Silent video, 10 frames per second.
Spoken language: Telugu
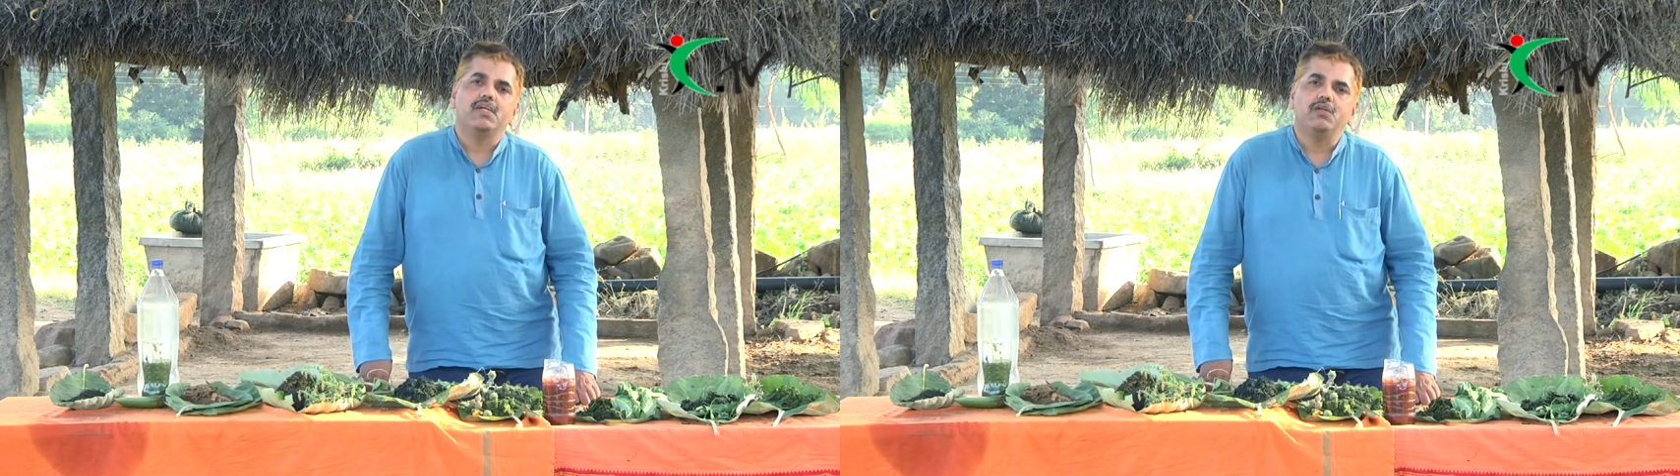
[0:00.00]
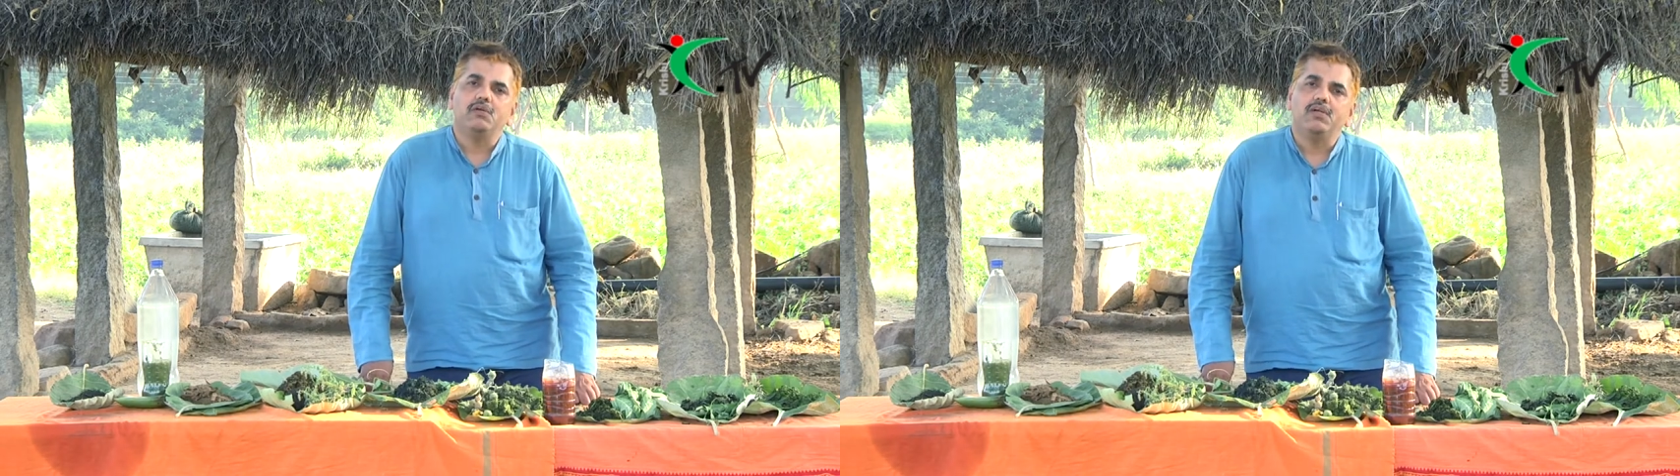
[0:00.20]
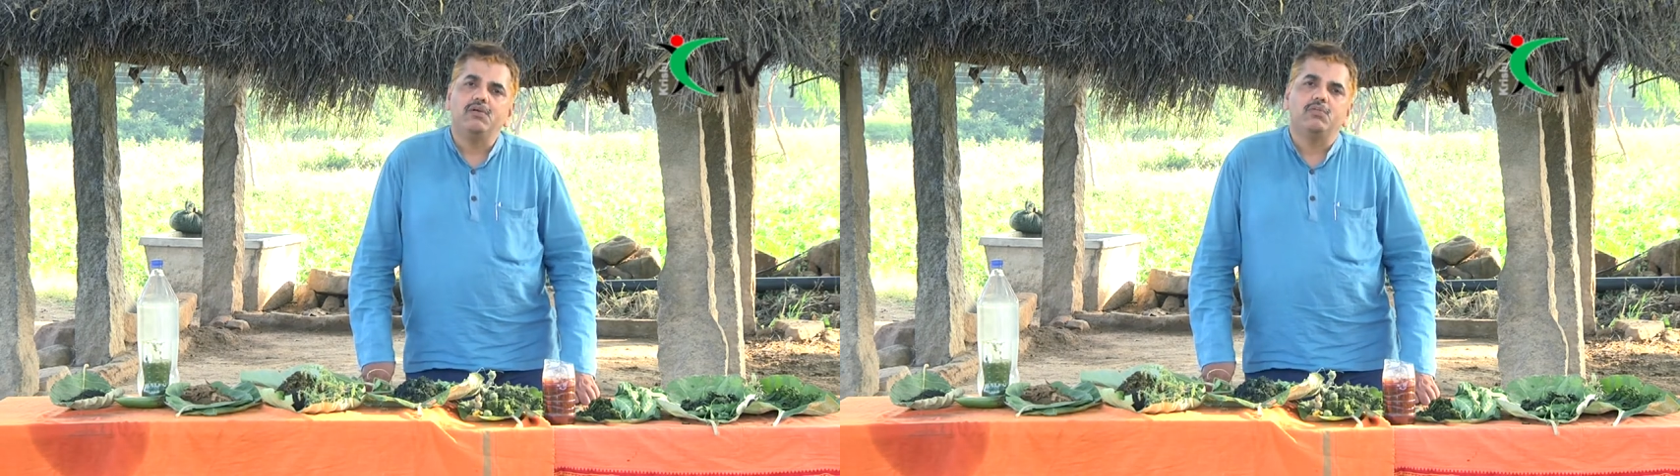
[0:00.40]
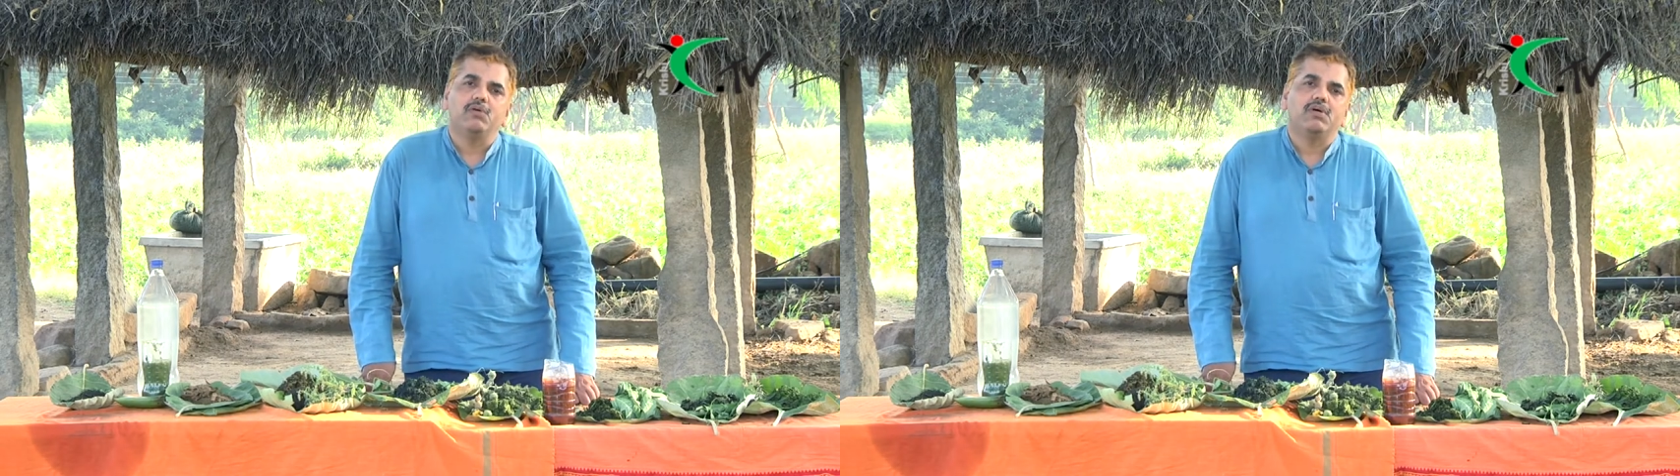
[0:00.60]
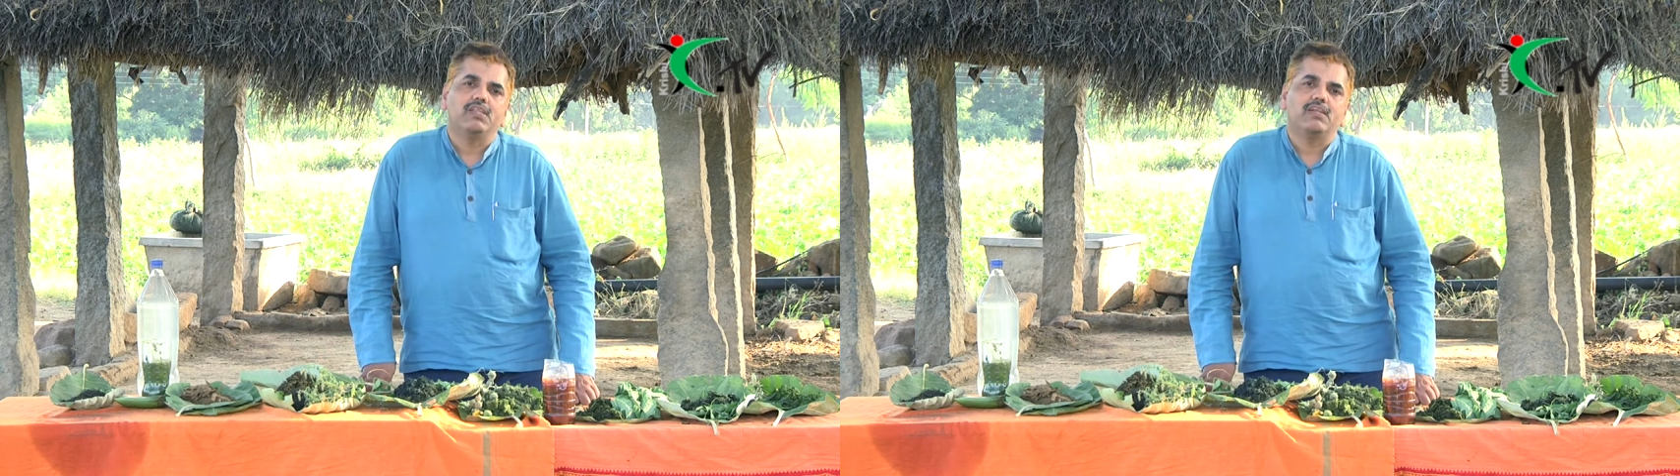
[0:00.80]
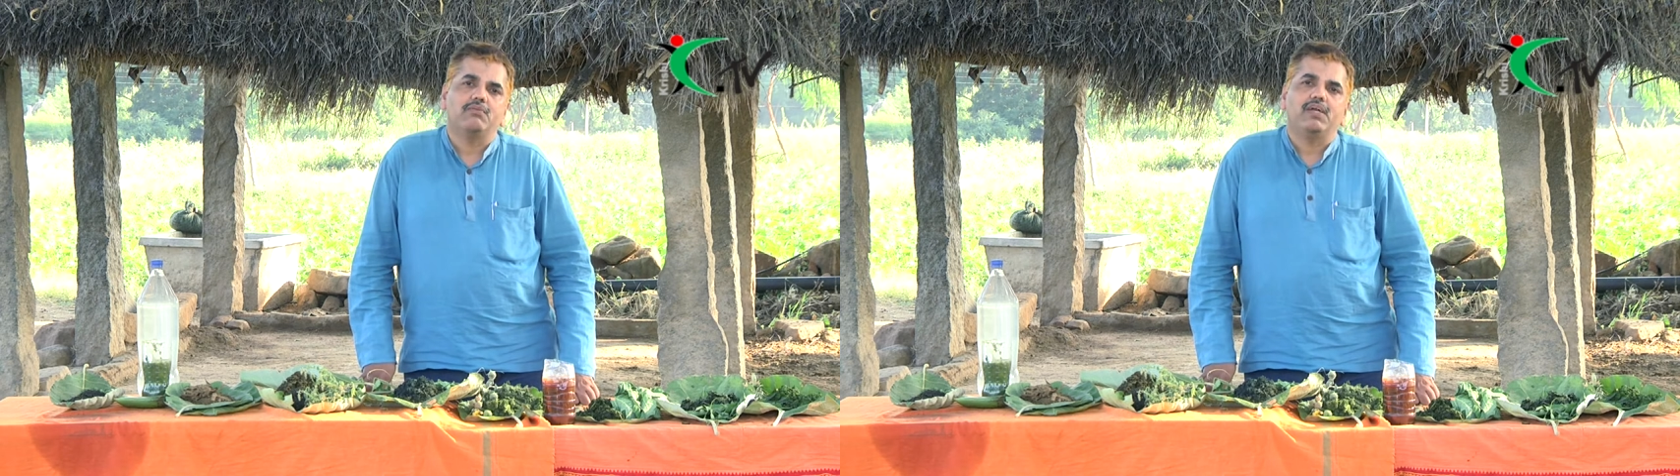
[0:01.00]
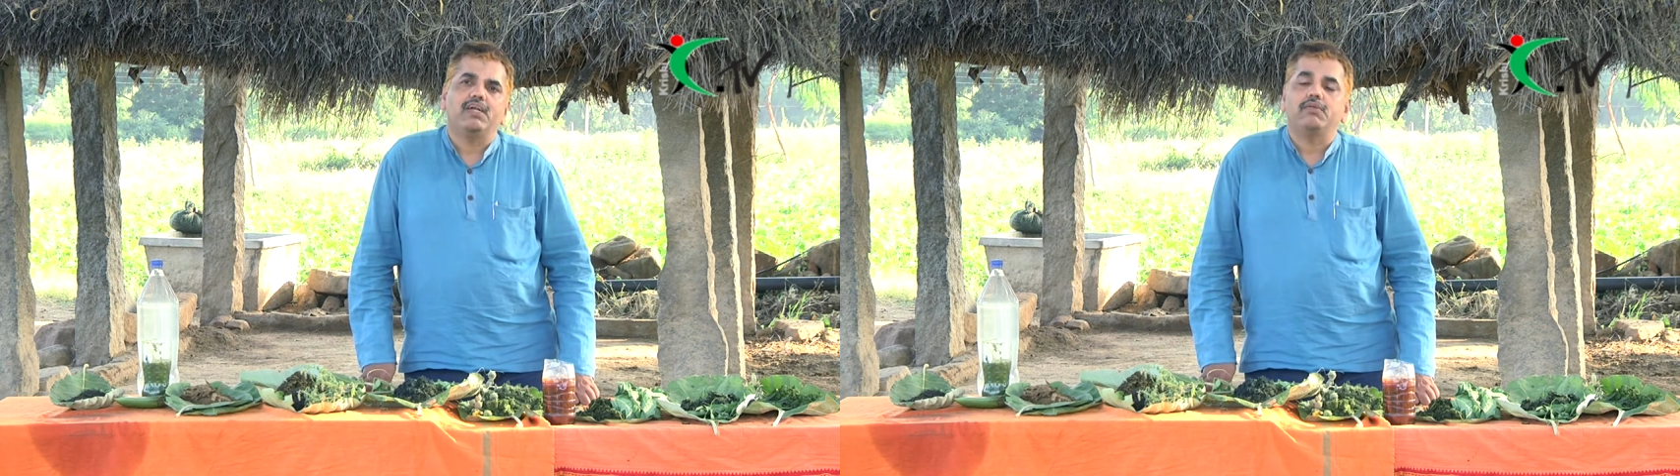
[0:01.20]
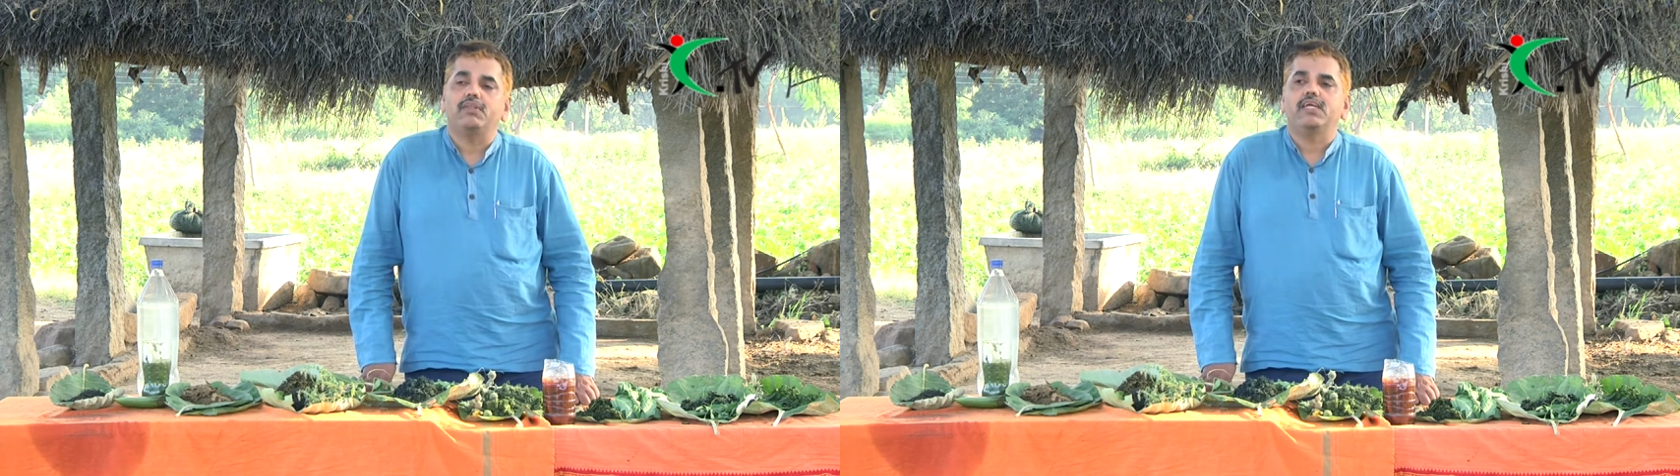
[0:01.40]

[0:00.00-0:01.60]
రెండు నుండి మూడు మాత్రమే అంటే